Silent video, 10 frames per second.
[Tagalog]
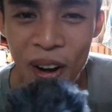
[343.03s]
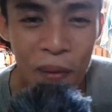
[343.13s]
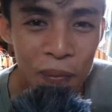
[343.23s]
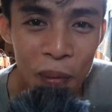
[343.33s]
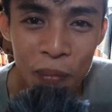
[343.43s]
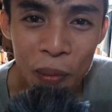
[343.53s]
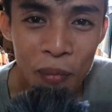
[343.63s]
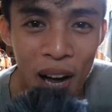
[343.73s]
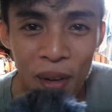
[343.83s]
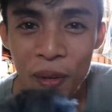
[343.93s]
walang
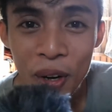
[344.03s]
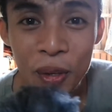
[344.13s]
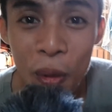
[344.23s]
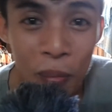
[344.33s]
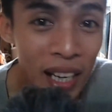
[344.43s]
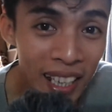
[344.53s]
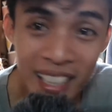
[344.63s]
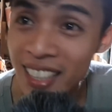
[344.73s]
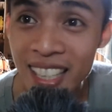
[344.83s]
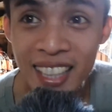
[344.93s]
pagbabago ganun pa
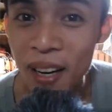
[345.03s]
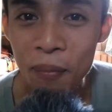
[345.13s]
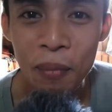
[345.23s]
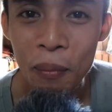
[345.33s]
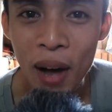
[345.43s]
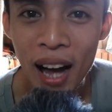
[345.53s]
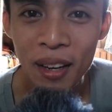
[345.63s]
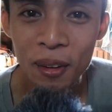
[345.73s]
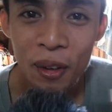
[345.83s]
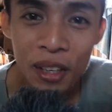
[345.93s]
rin hindi
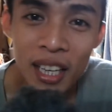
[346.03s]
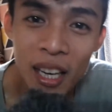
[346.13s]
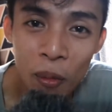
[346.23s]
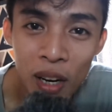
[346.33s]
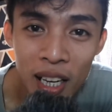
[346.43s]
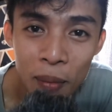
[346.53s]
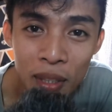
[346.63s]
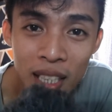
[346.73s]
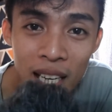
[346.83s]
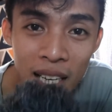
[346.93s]
nagbabago eh wala
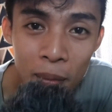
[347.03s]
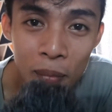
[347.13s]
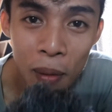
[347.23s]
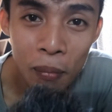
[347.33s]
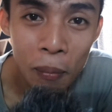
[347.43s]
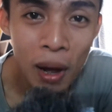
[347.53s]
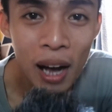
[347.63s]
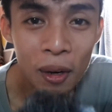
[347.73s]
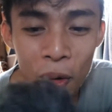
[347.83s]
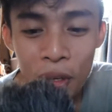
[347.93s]
naman talagang
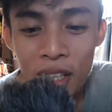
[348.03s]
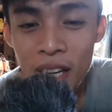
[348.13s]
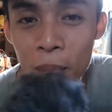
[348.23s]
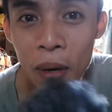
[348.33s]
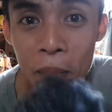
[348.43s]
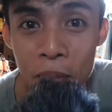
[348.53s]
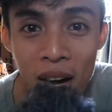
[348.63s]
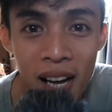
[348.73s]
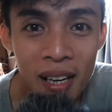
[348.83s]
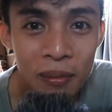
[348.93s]
magbabago kapag
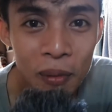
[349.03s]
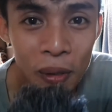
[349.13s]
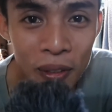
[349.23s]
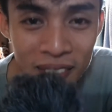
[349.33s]
mahal mo